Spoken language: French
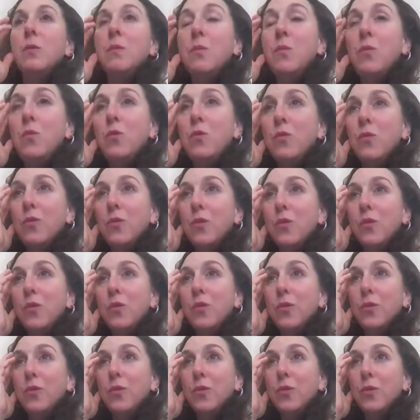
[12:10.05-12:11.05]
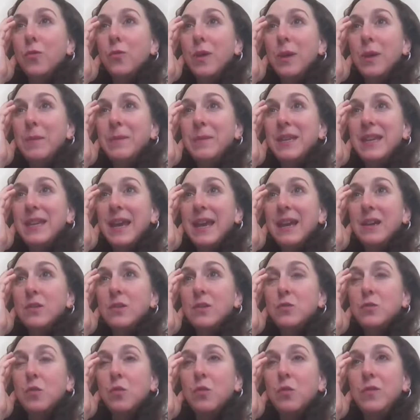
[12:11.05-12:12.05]
mon euh,
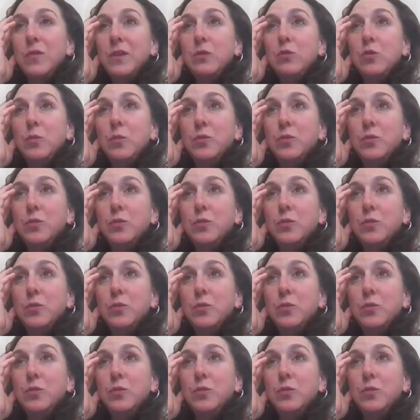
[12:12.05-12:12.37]
webinaire sur le fait